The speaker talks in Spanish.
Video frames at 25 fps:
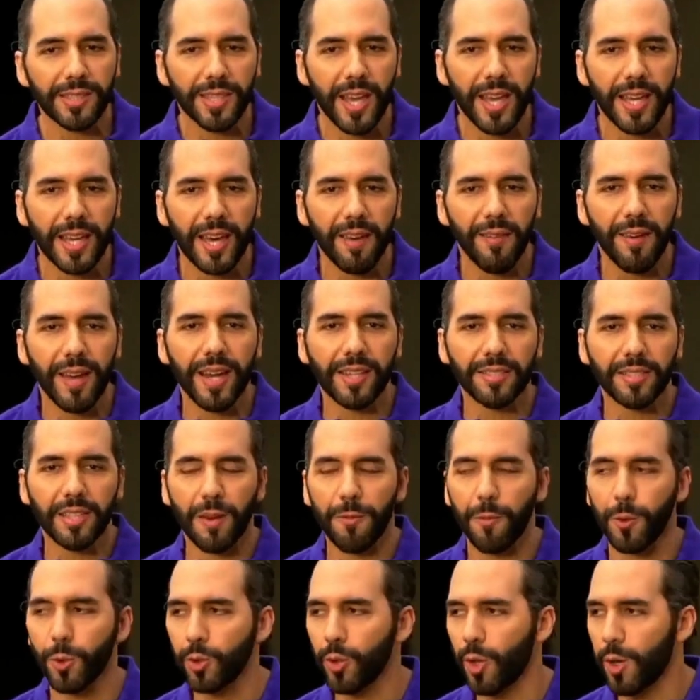Si hay que ver hacia
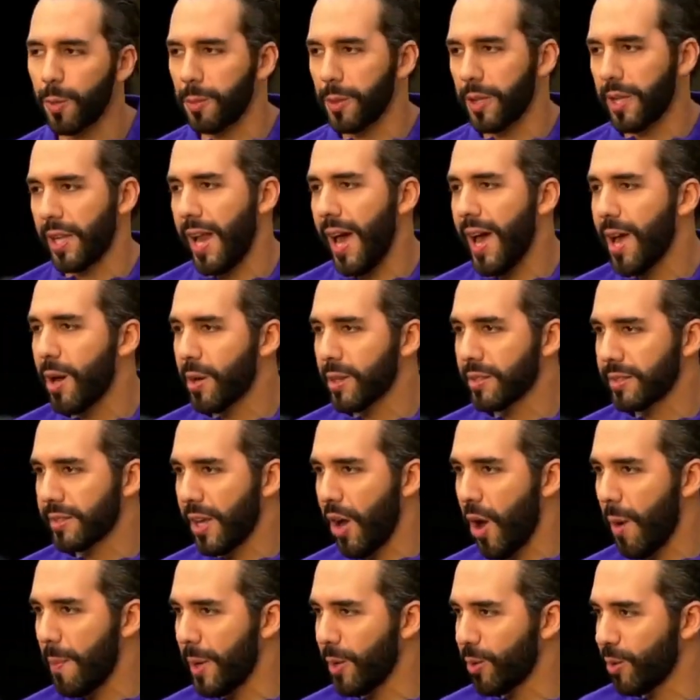el futuro, pues claro que
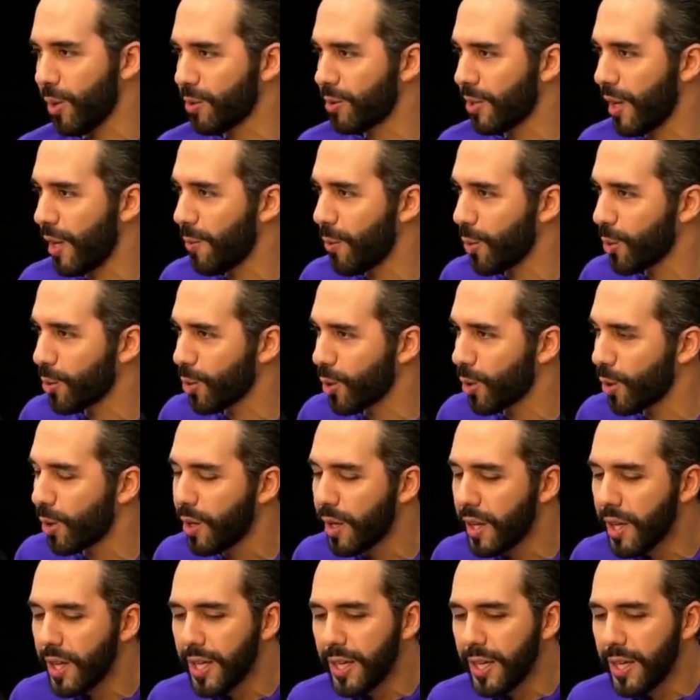estaba viendo hacia el futuro.